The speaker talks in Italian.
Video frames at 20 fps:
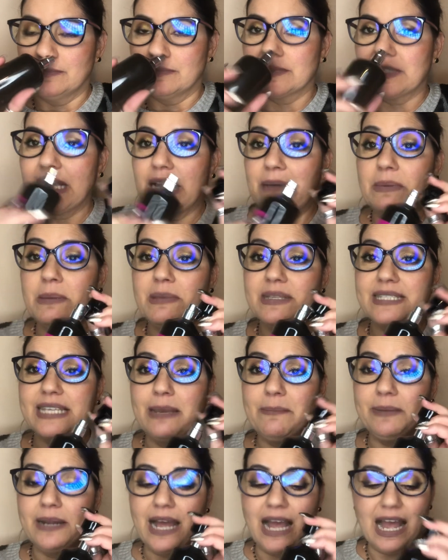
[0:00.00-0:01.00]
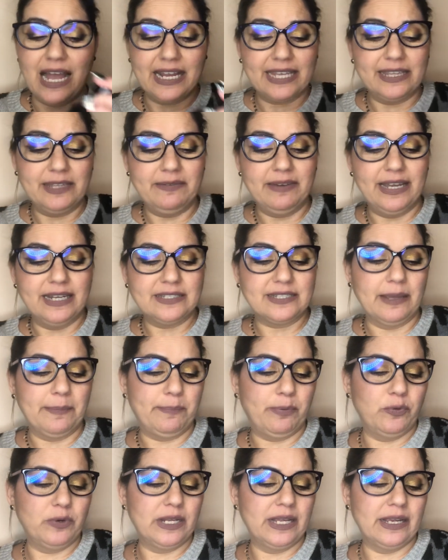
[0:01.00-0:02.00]
che a me mi sembra anche diversa,
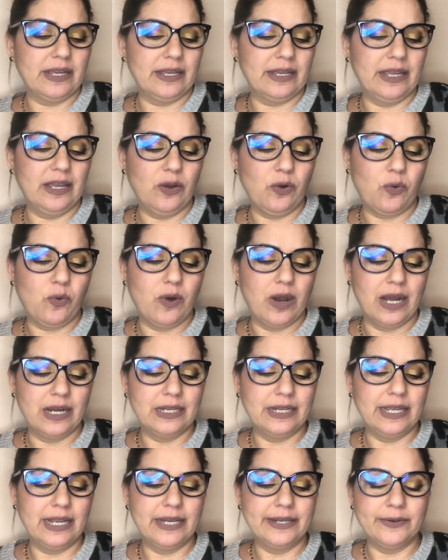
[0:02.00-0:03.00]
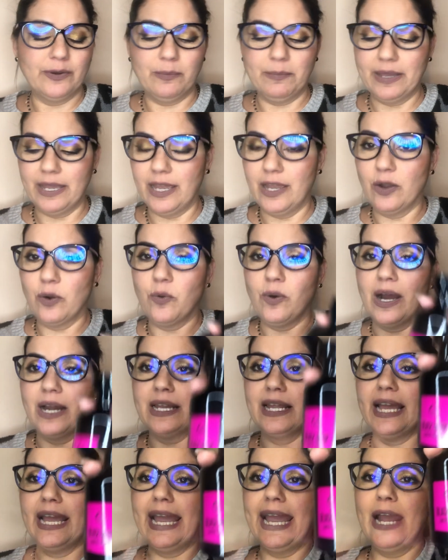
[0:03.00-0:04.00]
eppure è uguale, il nome è
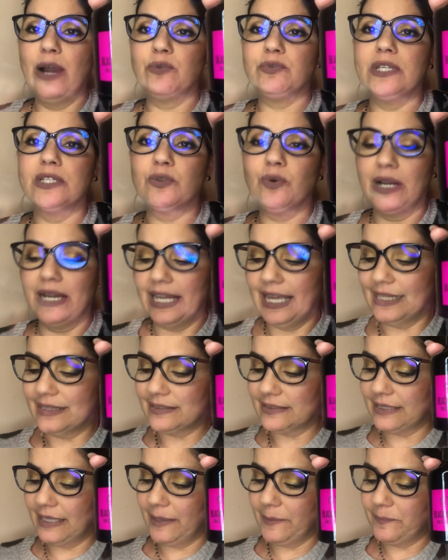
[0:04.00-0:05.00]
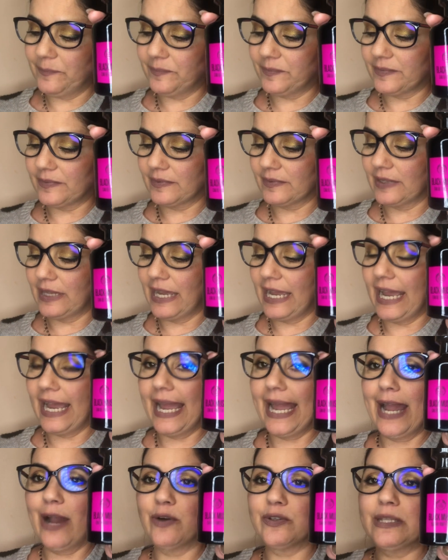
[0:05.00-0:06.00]
uguale. Eau de toilette,
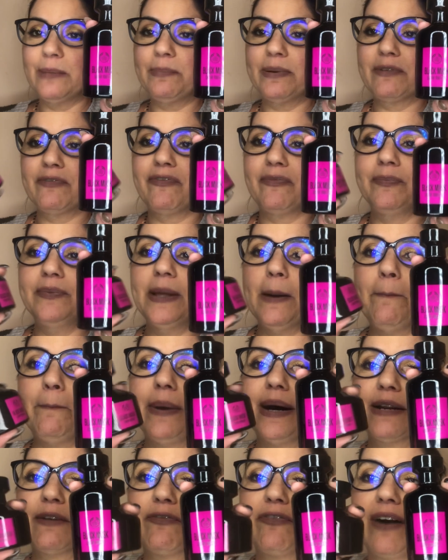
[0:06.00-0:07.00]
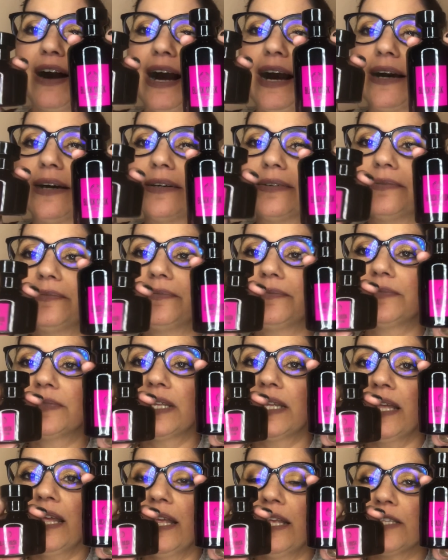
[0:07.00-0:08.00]
Eau de da parfum,
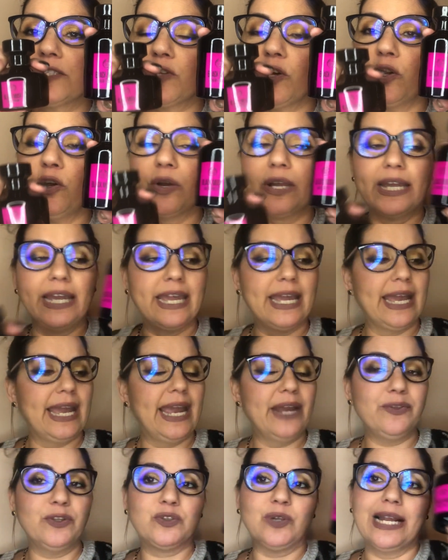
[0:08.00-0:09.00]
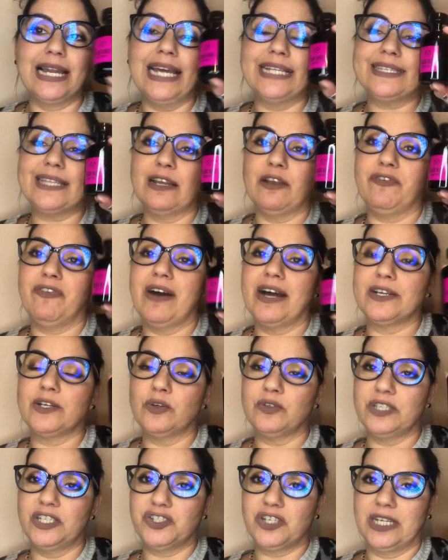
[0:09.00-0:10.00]
solo che Eau de toilette le
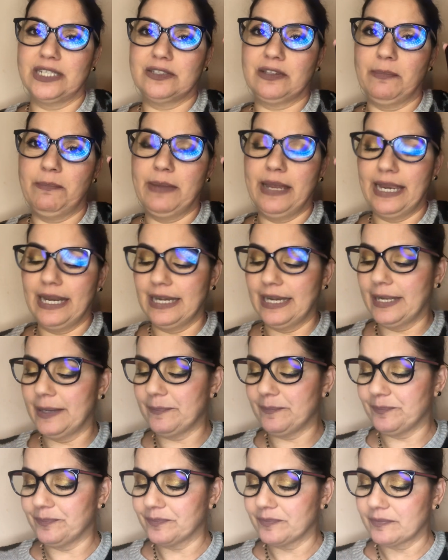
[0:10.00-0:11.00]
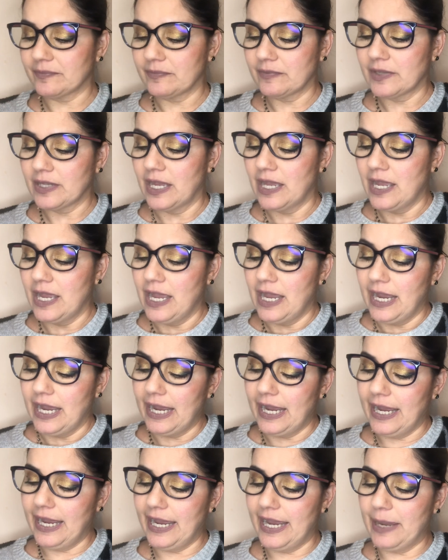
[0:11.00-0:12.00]
fanno di 100 ml
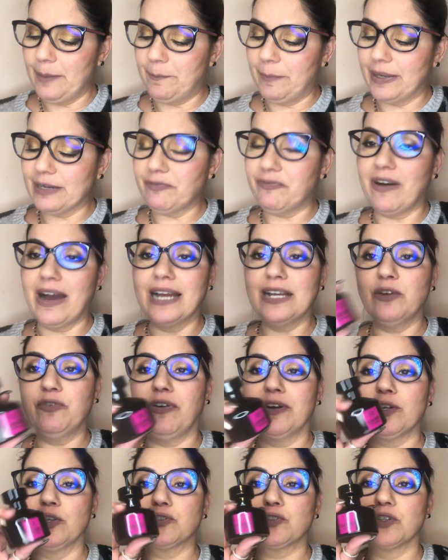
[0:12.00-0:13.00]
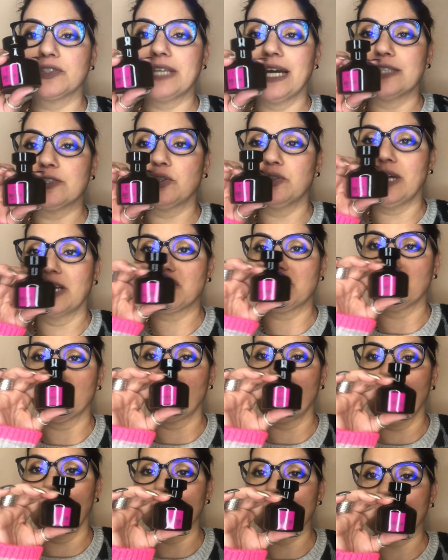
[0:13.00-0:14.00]
e parfum lo fanno soltanto da
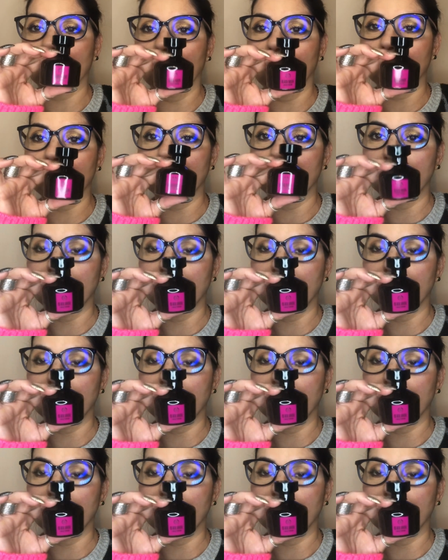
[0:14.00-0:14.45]
50